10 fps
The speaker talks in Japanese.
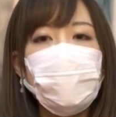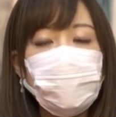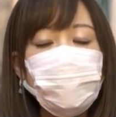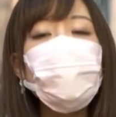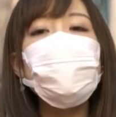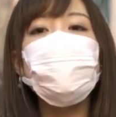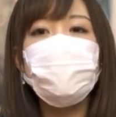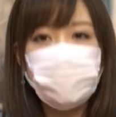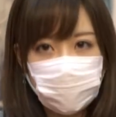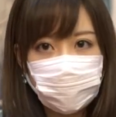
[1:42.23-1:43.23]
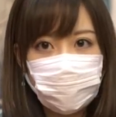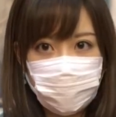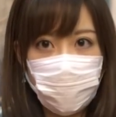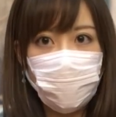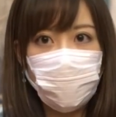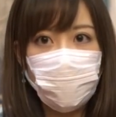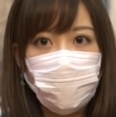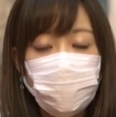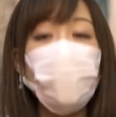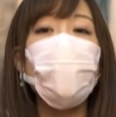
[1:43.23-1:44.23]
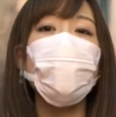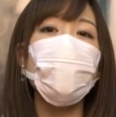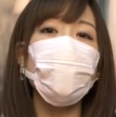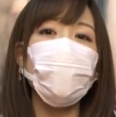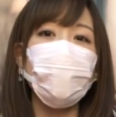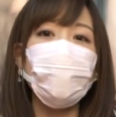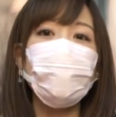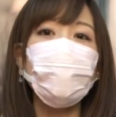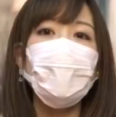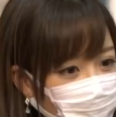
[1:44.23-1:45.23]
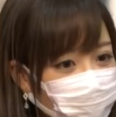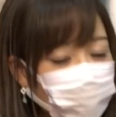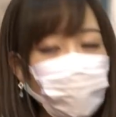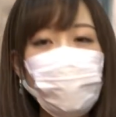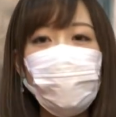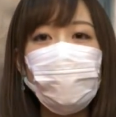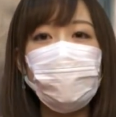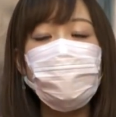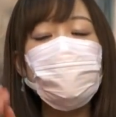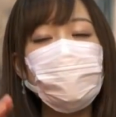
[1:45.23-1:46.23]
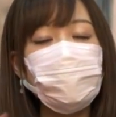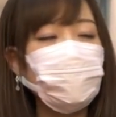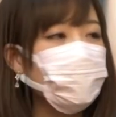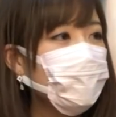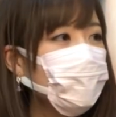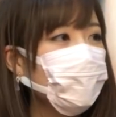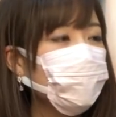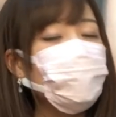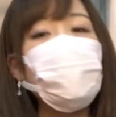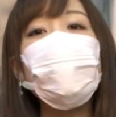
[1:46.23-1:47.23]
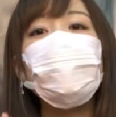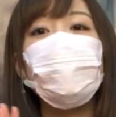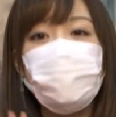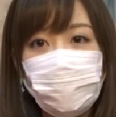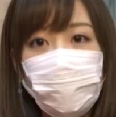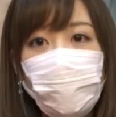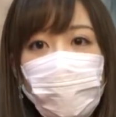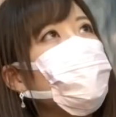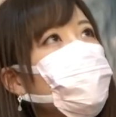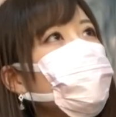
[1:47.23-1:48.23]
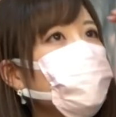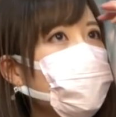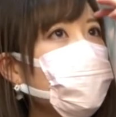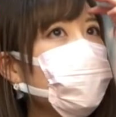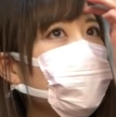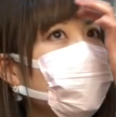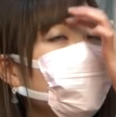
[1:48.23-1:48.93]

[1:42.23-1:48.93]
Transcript: アドマイア・ジャスだったんですよそうあのー、これ皆さんに言ってなかったんですけど優が